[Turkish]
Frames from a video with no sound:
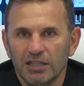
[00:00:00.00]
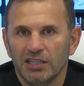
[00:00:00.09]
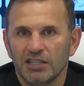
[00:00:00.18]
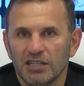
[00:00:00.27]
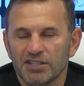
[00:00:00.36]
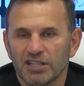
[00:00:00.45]

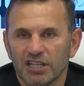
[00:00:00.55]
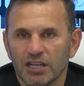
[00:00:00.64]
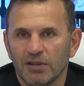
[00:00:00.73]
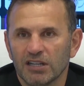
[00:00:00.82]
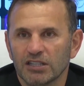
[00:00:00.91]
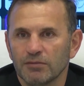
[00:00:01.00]
ikinci
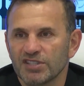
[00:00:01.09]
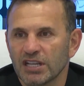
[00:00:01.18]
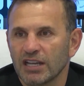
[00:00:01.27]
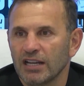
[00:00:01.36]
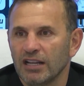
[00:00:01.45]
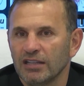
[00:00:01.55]
yarıya baktığımızda
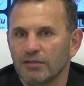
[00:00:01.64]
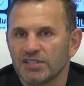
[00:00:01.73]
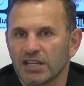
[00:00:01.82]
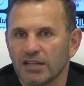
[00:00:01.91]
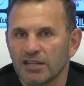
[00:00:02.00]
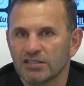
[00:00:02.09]
genelde
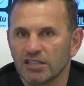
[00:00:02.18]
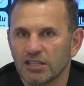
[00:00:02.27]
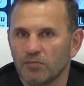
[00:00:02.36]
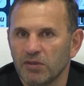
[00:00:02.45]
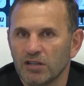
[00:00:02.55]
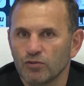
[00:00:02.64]
bize karşı
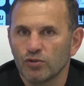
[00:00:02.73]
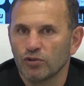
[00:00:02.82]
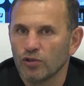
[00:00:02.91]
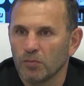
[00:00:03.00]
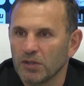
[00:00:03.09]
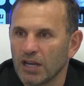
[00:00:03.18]
rakipler uzun
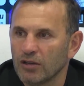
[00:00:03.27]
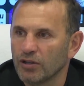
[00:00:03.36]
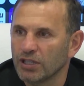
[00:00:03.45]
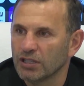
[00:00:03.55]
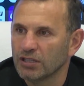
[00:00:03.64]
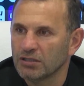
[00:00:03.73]
toplarla
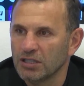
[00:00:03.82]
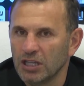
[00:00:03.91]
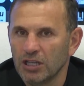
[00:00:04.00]
oynadı.